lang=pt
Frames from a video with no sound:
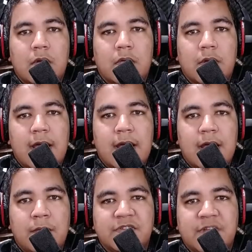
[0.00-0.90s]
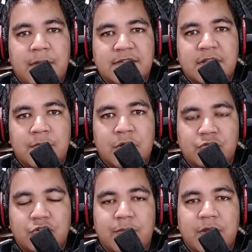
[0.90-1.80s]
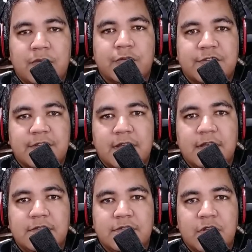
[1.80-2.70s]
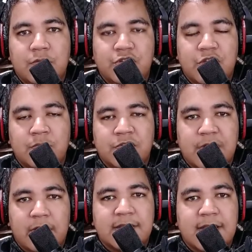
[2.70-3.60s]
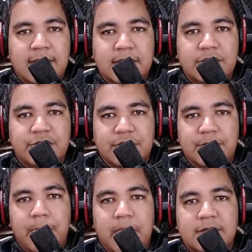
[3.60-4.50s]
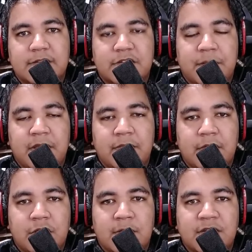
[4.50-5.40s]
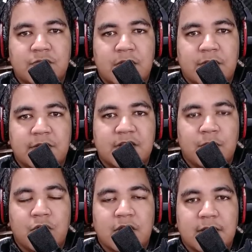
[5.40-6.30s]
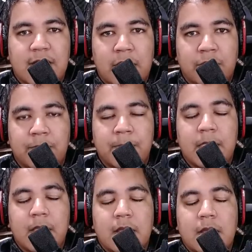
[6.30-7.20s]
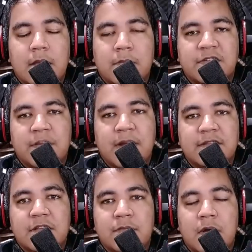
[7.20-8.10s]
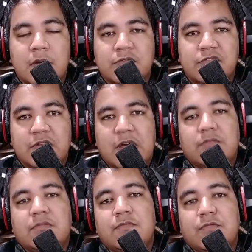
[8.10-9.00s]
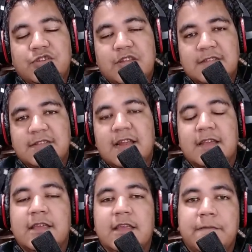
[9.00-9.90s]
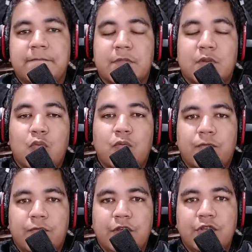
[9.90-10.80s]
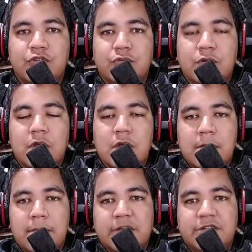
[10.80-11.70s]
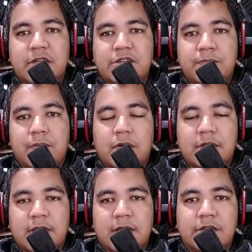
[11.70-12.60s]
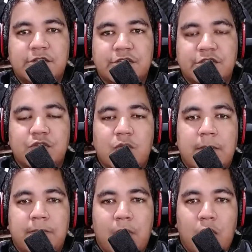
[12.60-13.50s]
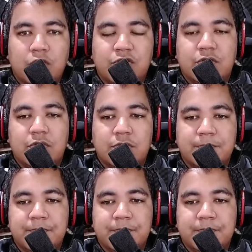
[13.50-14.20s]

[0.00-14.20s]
Olá, meus amados irmãos, tudo bem com vocês? Eu me chamo Saulo Ataíde. Seja bem-vindo mais uma vez ao meu canal. Meus amados irmãos, hoje eu quero vos trazer aqui um vídeo bastante importante de um apóstolo.